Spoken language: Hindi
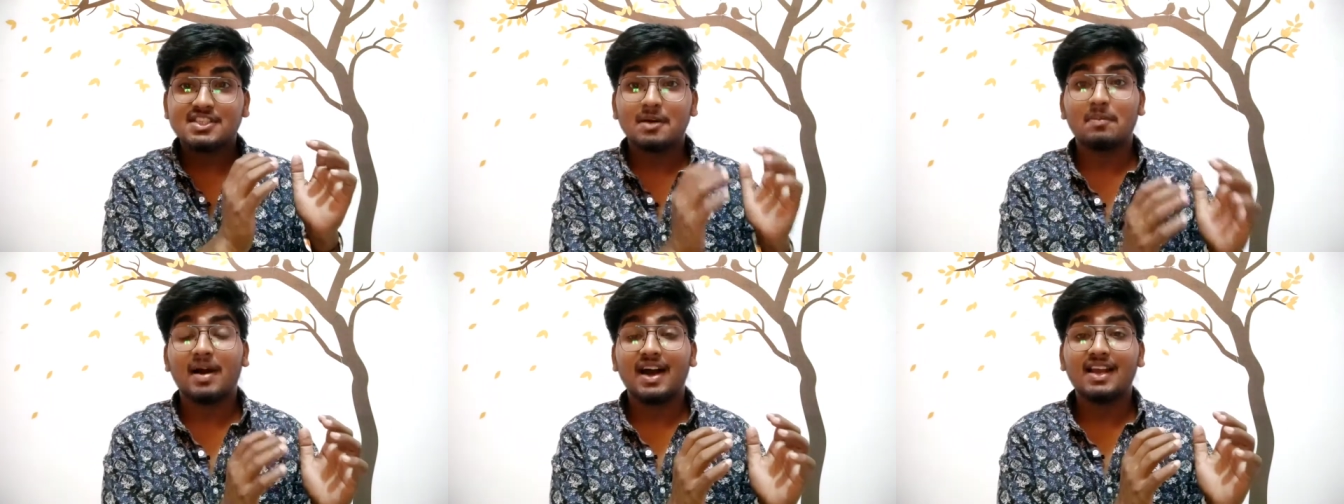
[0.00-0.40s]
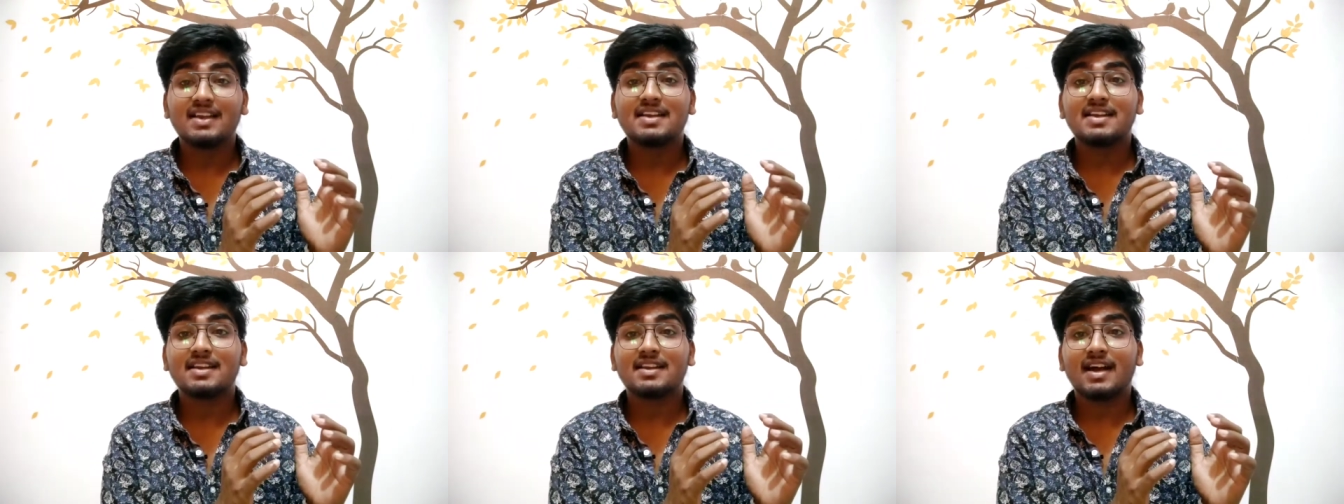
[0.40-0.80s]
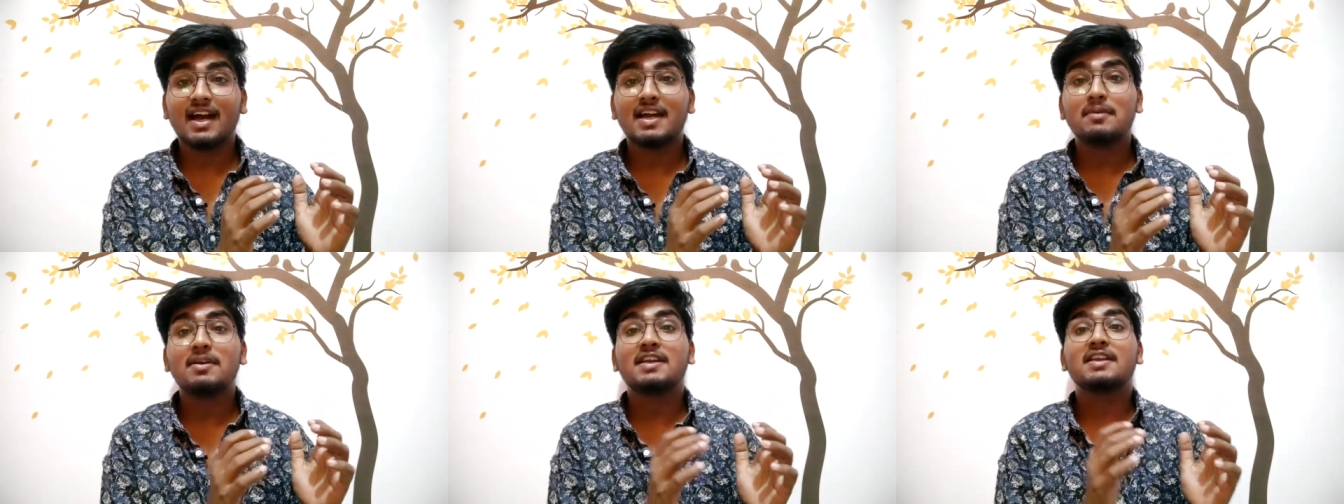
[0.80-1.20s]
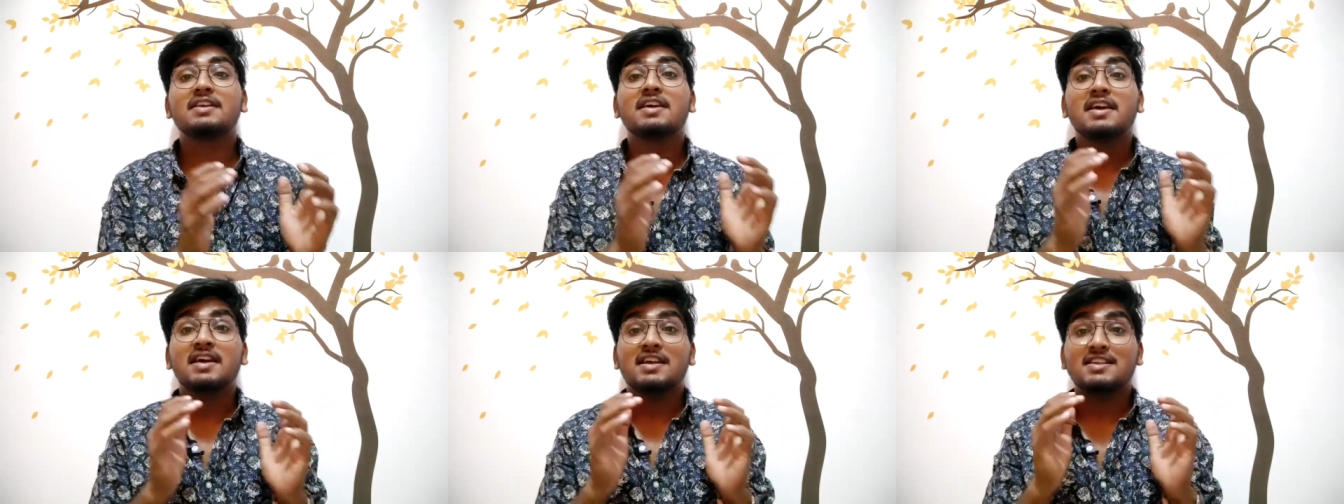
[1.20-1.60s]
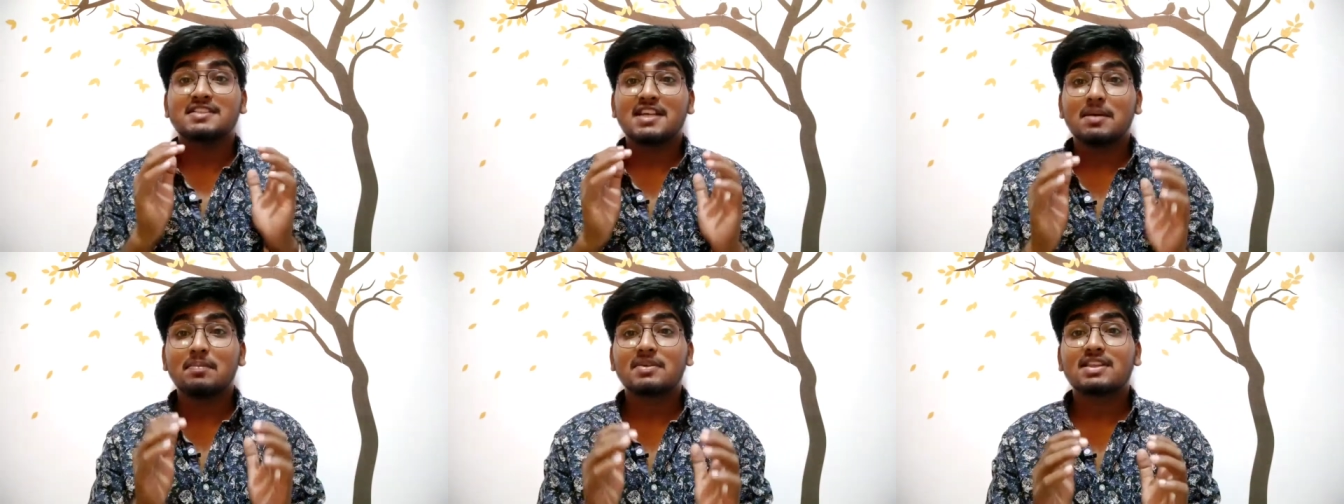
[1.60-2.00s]
संभाल के रखा है लेकिन
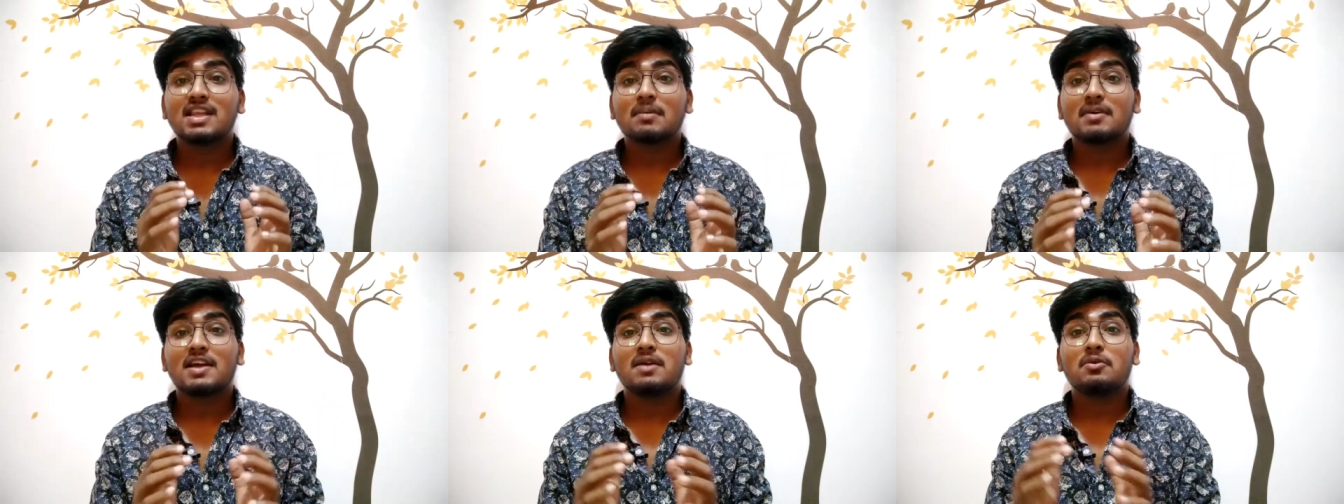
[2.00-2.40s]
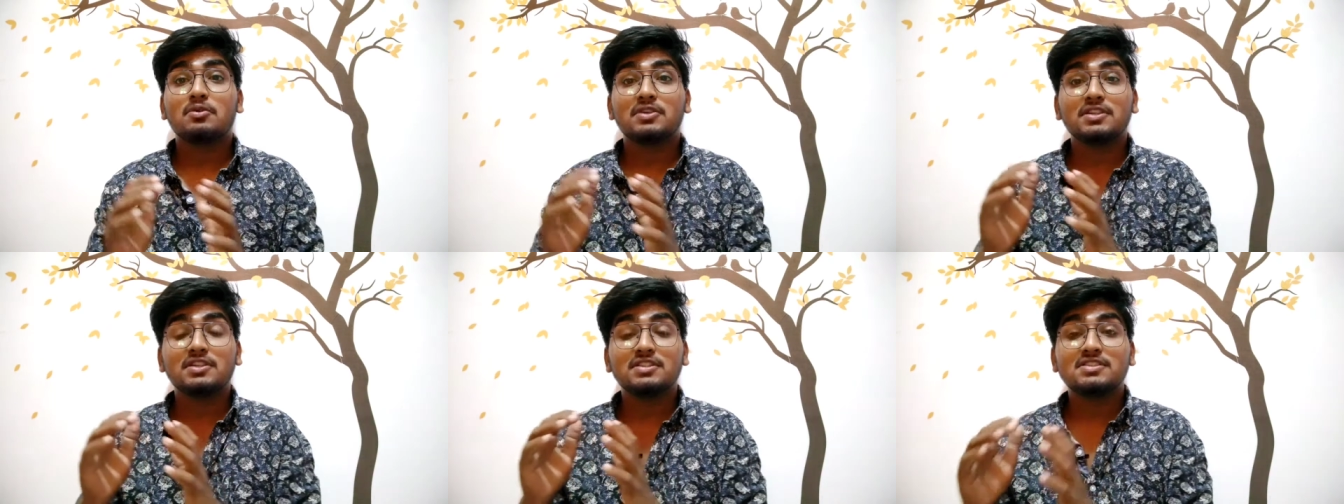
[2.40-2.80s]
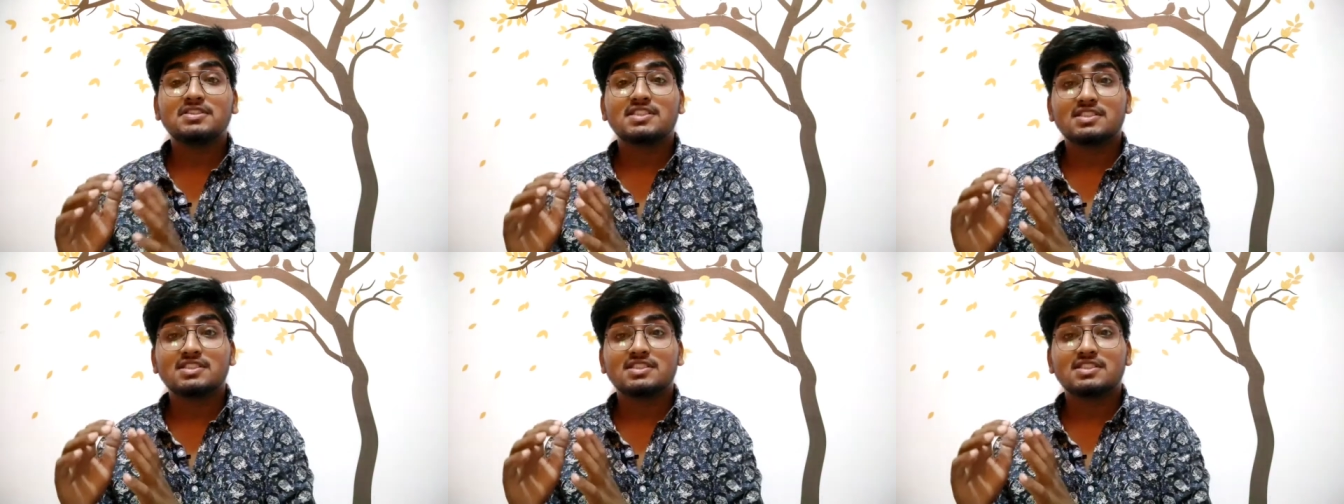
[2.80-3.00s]
इसका मतलब है वो इन